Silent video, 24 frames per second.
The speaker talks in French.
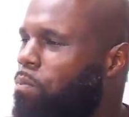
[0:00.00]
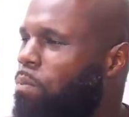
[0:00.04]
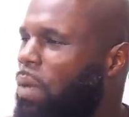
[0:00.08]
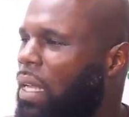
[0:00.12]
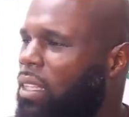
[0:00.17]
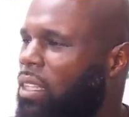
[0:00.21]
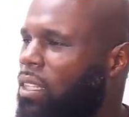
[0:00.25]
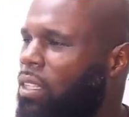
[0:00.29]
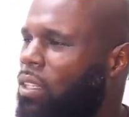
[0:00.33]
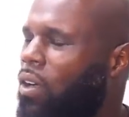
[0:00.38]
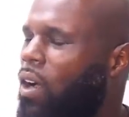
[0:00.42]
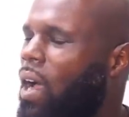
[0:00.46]

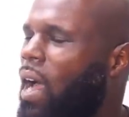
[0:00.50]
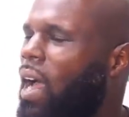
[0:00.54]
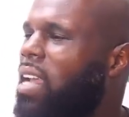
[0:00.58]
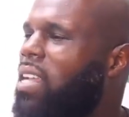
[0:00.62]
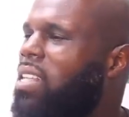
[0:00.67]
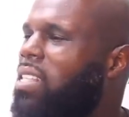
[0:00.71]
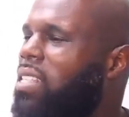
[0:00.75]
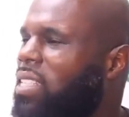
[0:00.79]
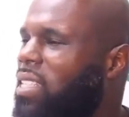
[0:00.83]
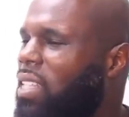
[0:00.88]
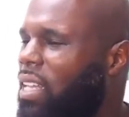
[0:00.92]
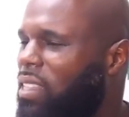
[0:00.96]
maintenant
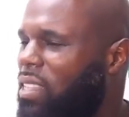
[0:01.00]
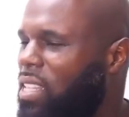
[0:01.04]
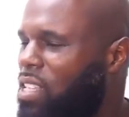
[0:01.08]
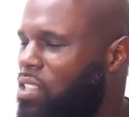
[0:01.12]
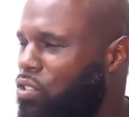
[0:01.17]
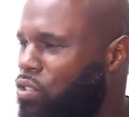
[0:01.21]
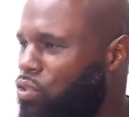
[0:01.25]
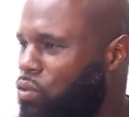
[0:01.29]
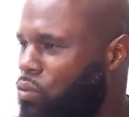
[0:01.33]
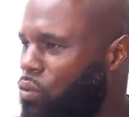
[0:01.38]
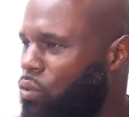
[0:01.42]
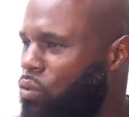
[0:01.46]
Haïti la
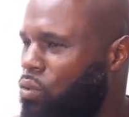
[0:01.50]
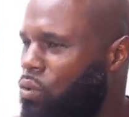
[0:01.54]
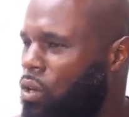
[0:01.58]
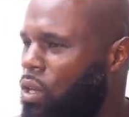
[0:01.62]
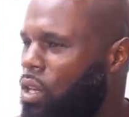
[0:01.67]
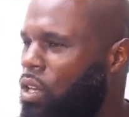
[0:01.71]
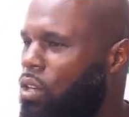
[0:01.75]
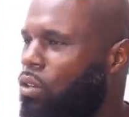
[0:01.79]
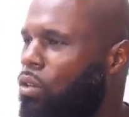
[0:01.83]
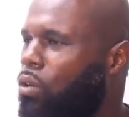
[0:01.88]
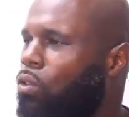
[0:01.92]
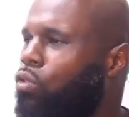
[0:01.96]
tête sous l'eau,
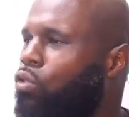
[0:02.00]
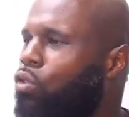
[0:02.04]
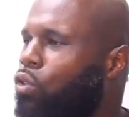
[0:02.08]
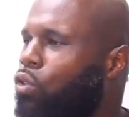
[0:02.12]
quand